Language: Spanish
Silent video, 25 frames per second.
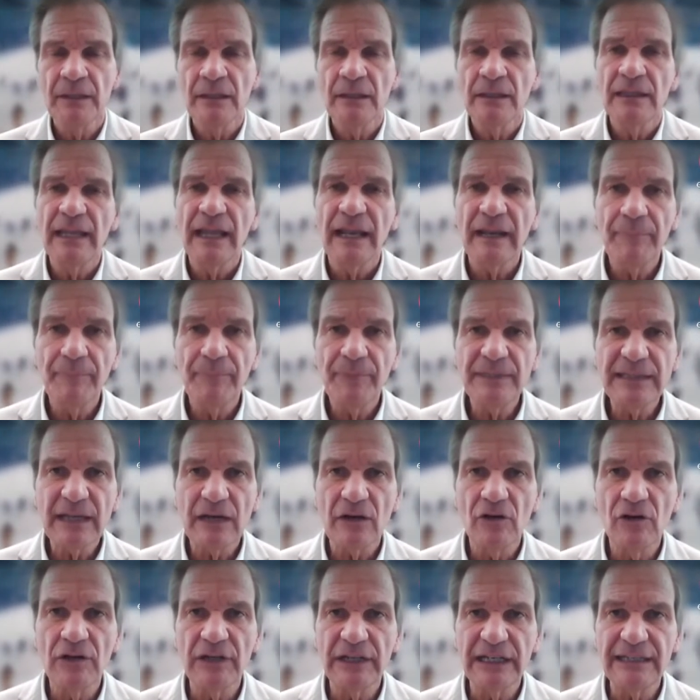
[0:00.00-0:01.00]
La respuesta
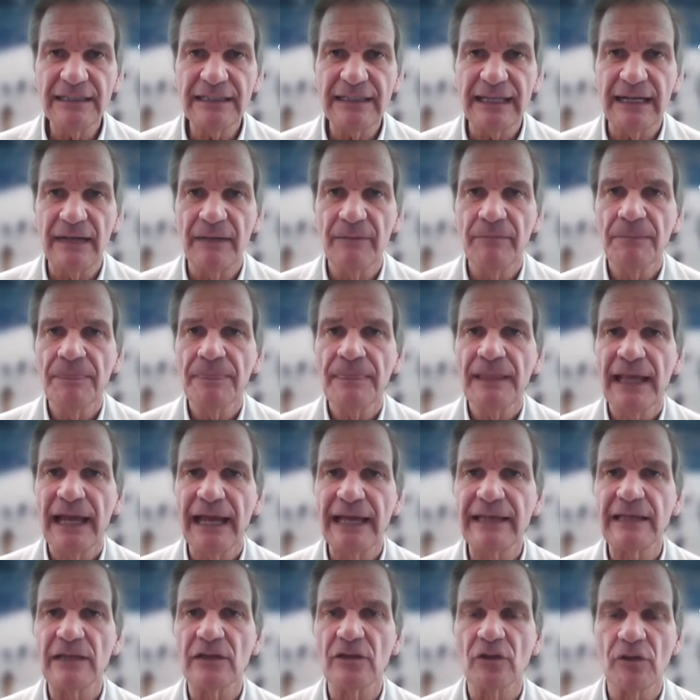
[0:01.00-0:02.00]
concreta, hay
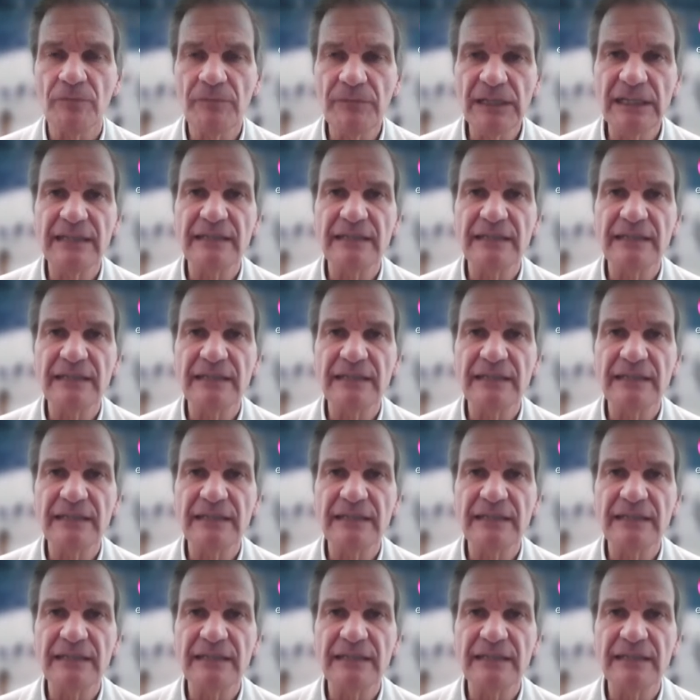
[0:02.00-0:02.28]
que dormir